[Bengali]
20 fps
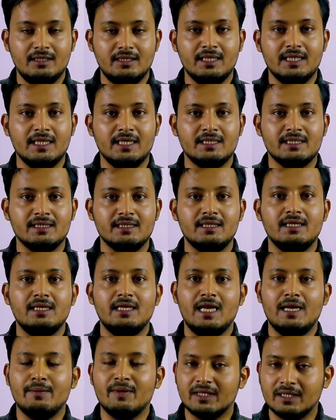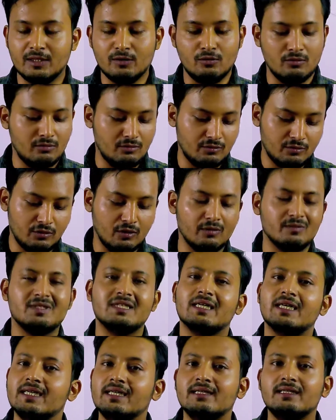ঠিক আছে এবার দেখুন সব
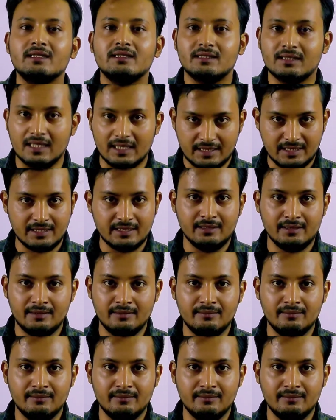জায়গায় রিস্ক আছে